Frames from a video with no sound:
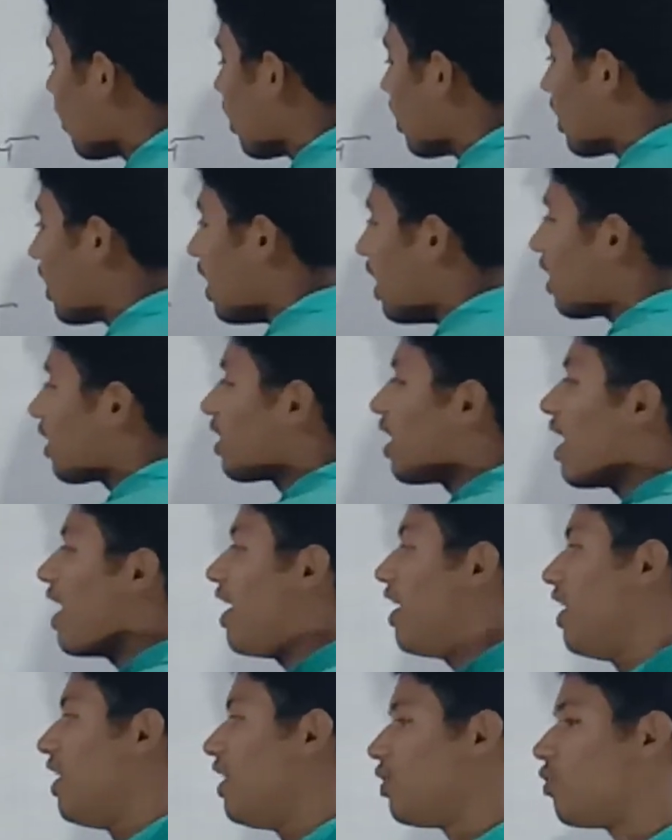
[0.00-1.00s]
घेरता
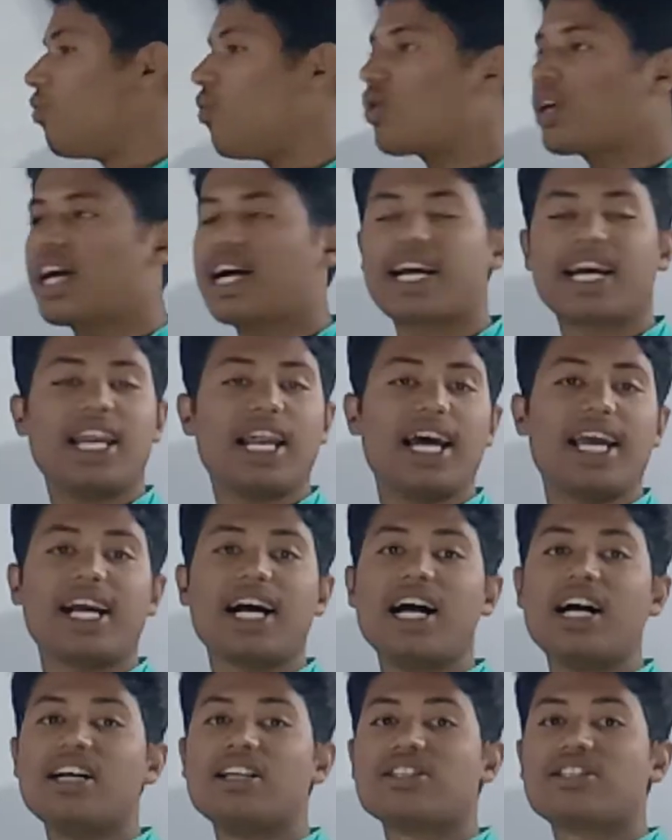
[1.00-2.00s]
है वो क्या
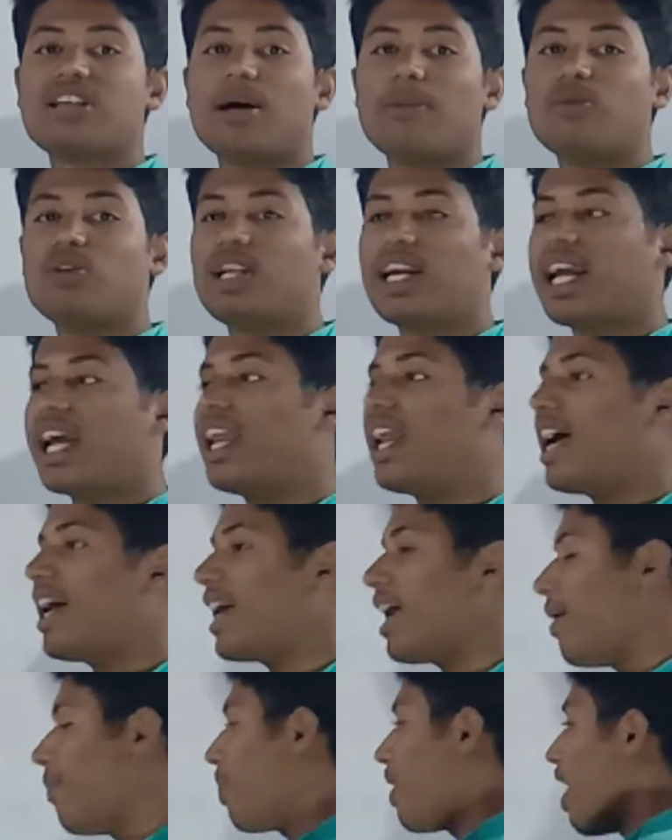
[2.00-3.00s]
कहलाएगा समुद्र
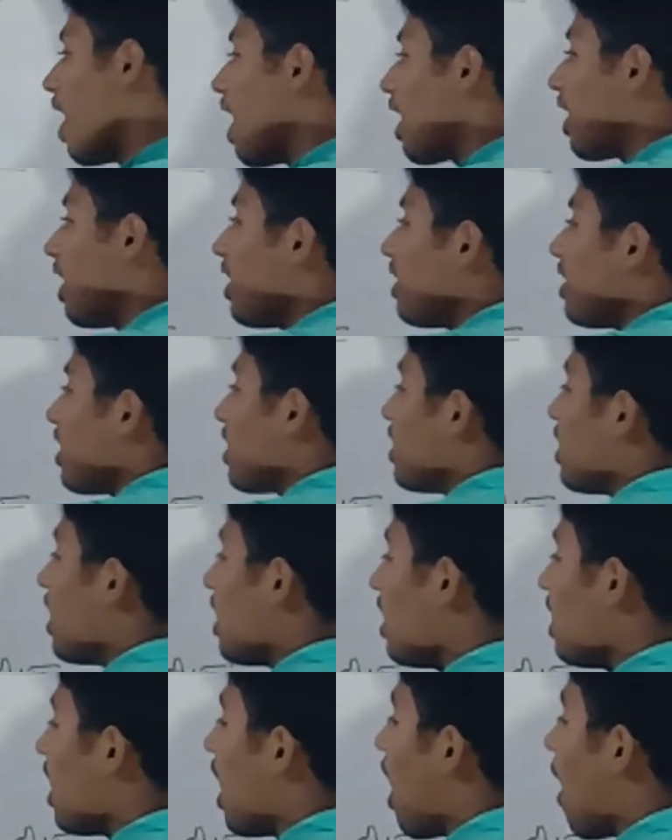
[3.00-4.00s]
कहलाएगा अगला देखिए
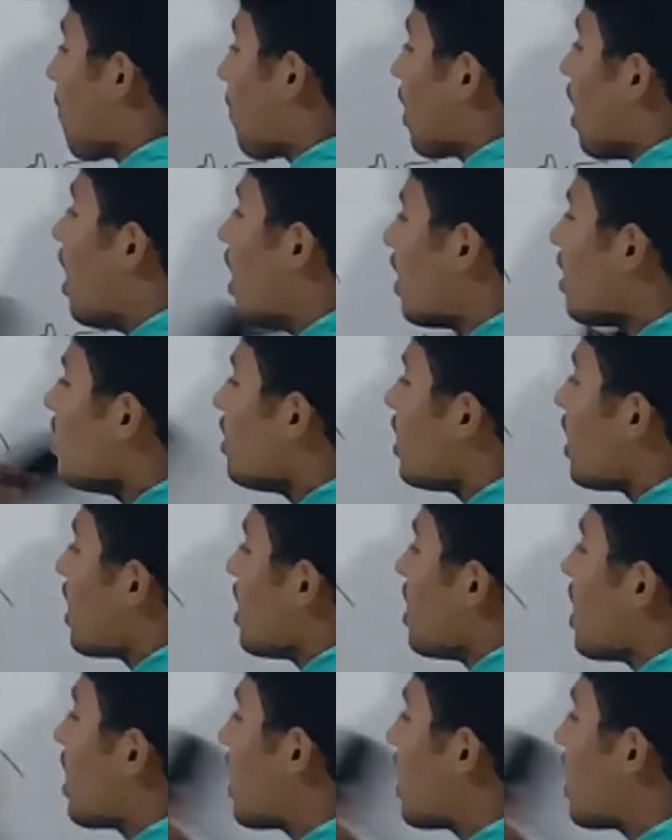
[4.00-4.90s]
आप खाड़ी देखिए